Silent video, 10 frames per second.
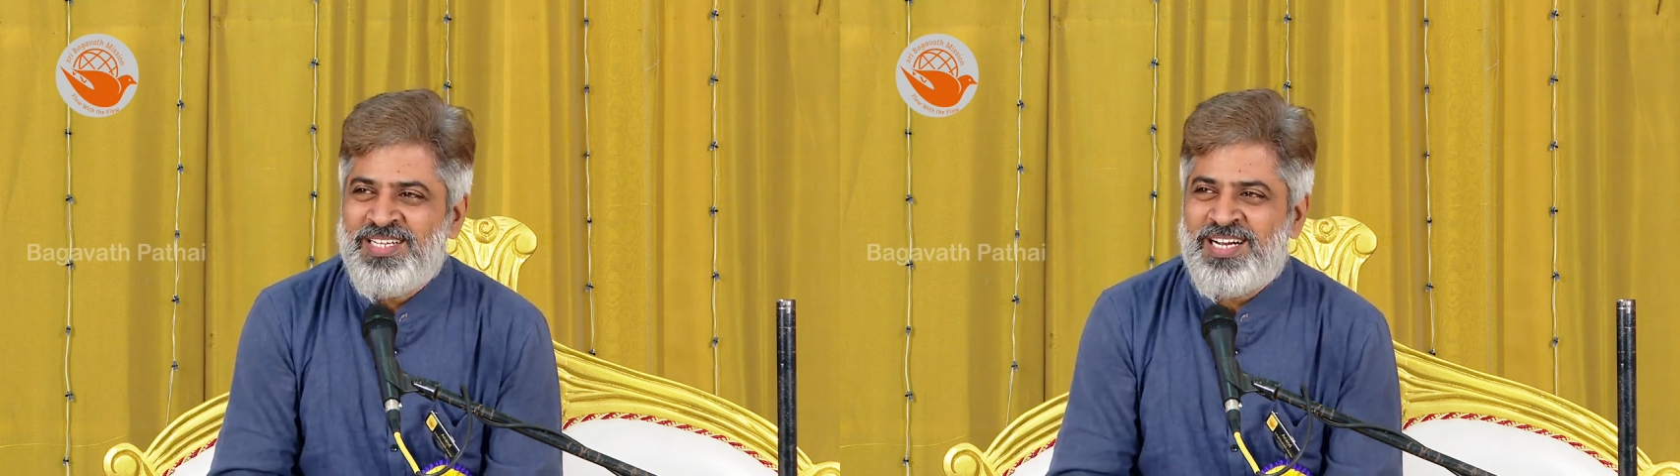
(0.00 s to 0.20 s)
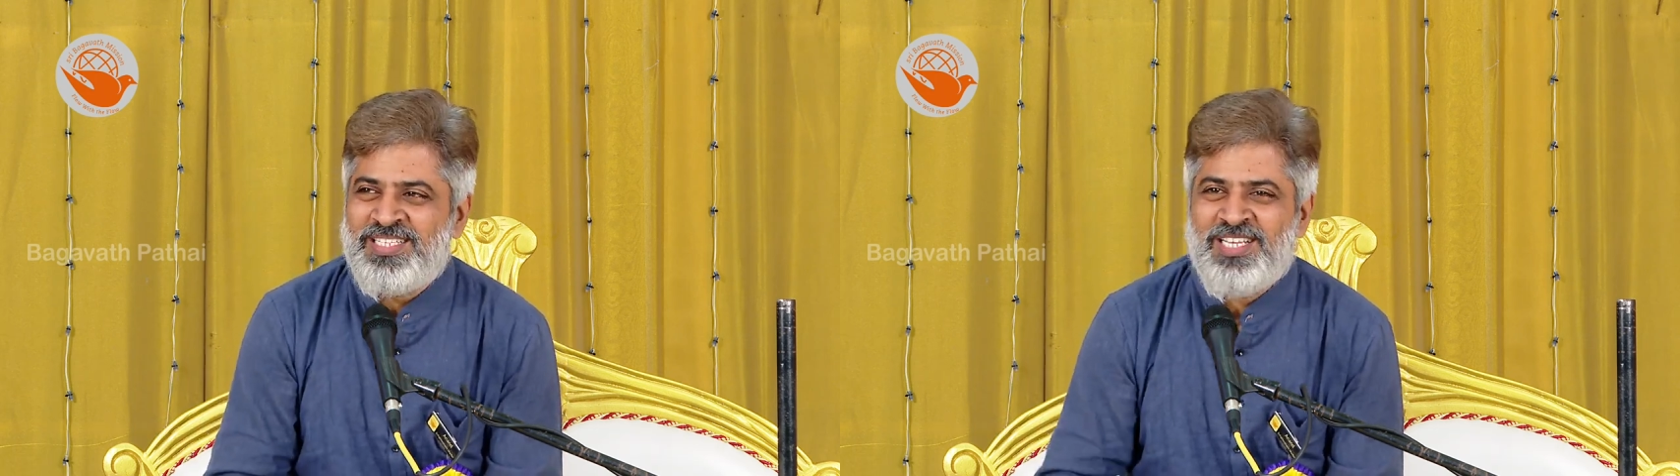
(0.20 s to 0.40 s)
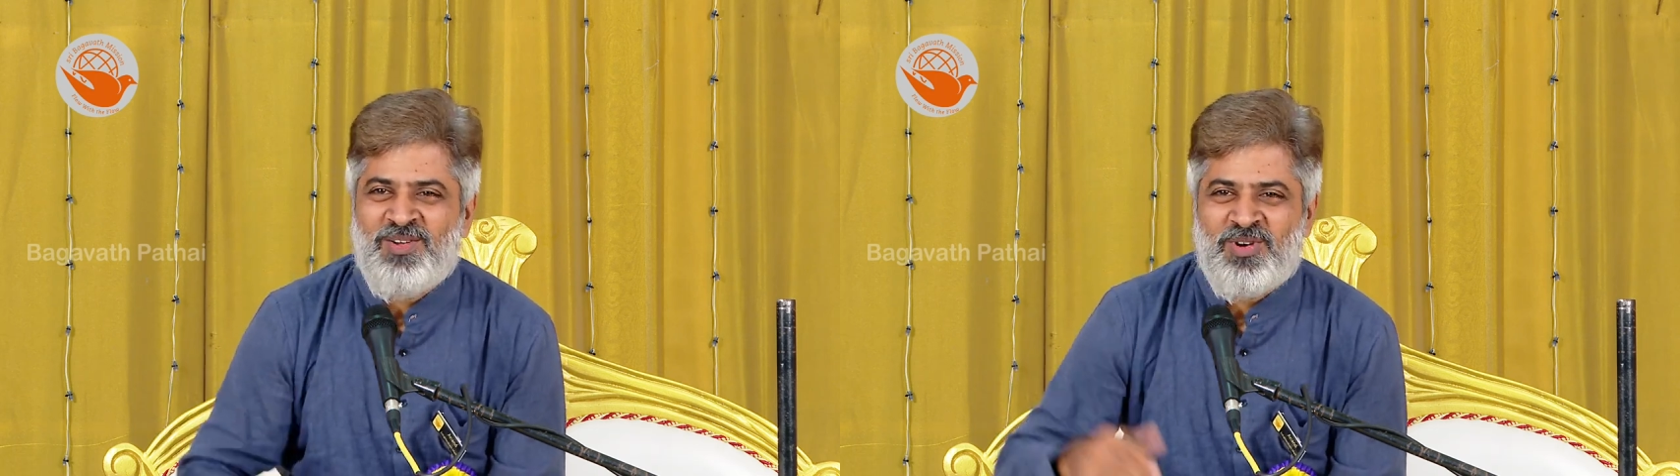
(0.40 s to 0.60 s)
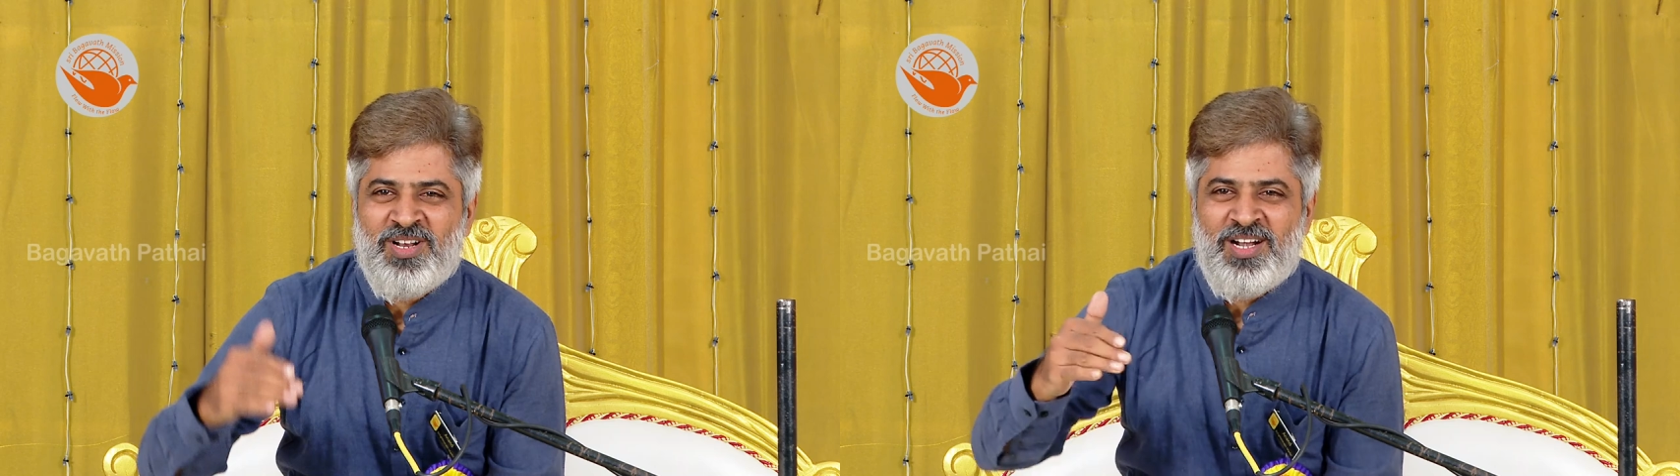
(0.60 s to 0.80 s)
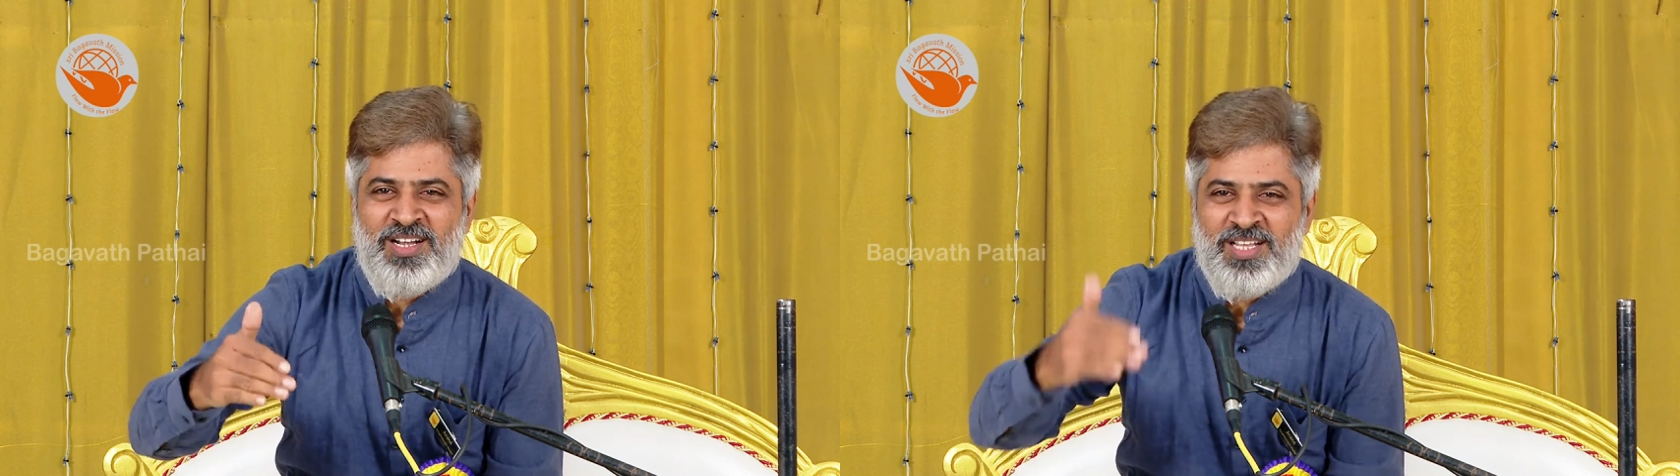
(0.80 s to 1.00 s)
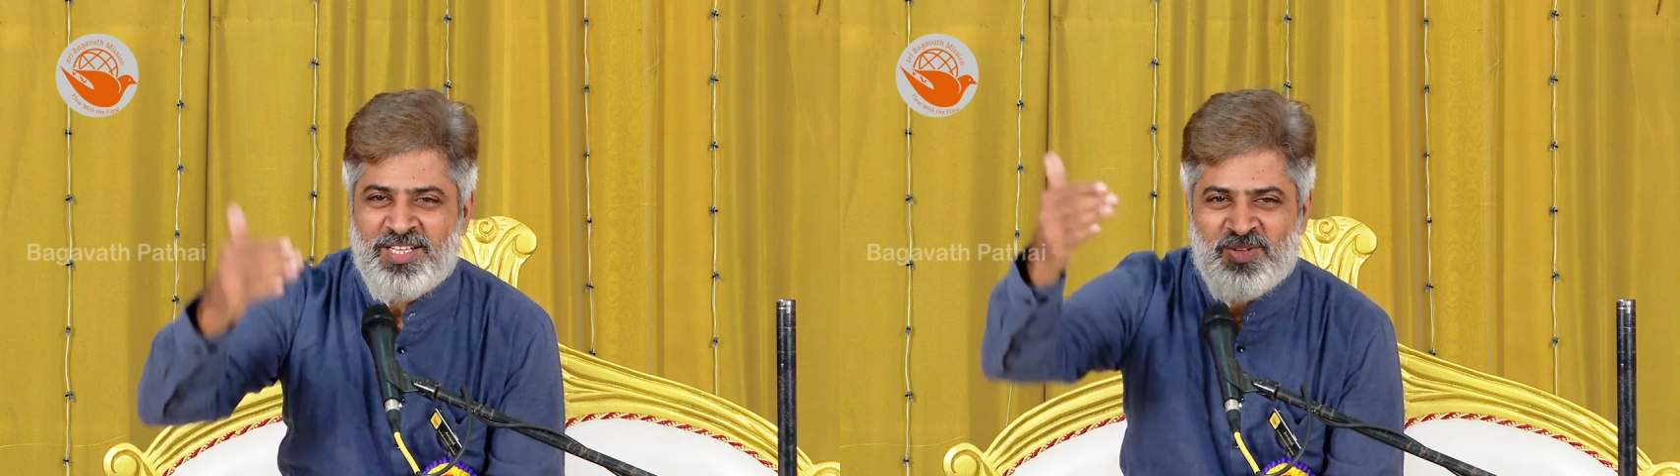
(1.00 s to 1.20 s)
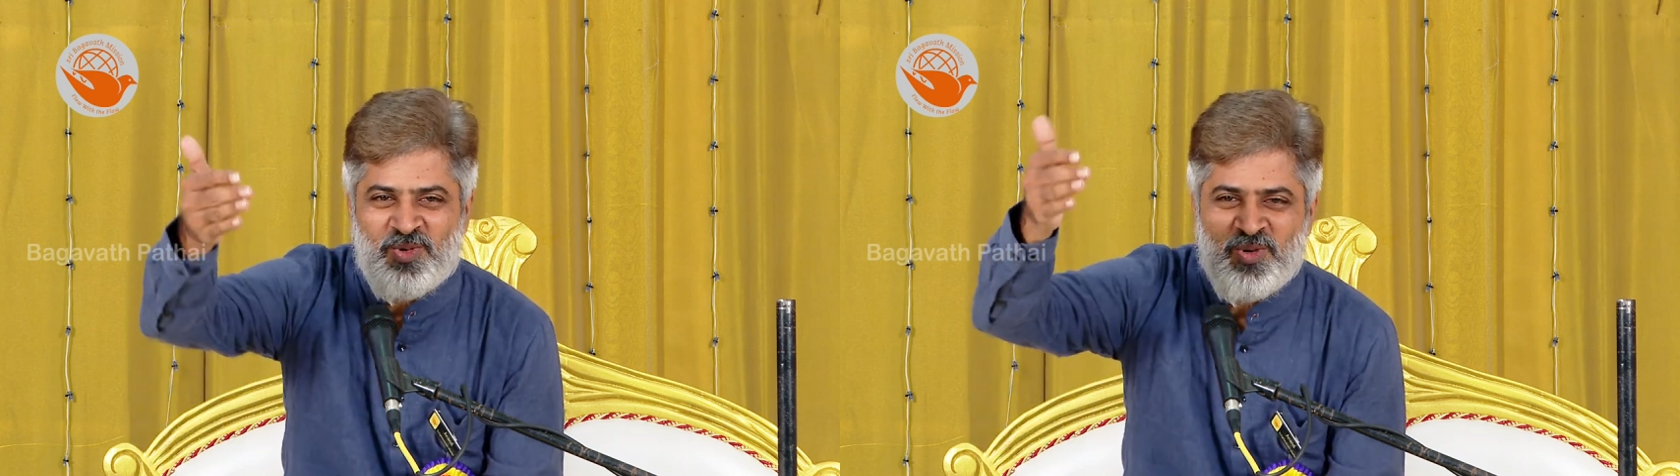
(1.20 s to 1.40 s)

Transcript: கடைசியில் ஒரு நாள் ஏதோ